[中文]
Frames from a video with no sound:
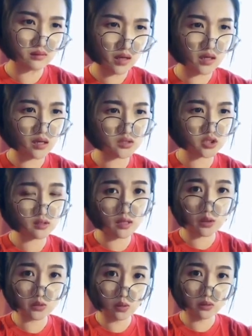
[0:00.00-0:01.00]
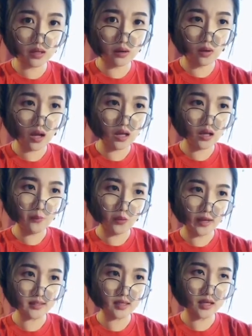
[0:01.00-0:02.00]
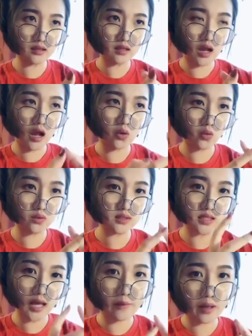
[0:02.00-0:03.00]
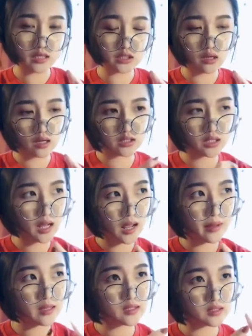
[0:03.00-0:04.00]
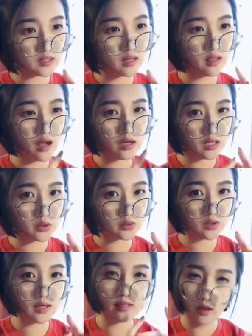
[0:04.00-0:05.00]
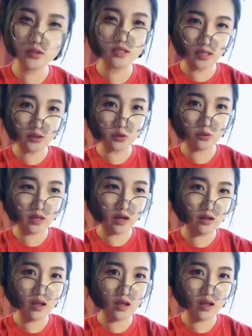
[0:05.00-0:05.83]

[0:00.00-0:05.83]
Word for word: 当然是你重要。不管你跟迪奥、GUCCI、爱马仕还是阿玛尼、香奈儿、杨树林，都是你重要。